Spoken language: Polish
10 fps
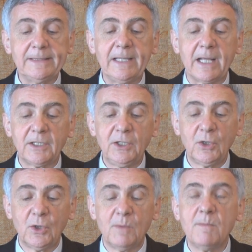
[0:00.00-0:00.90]

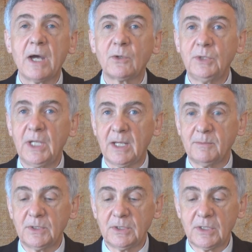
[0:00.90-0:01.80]
Nagino
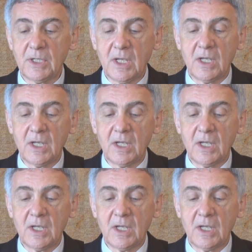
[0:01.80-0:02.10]
Marujamy,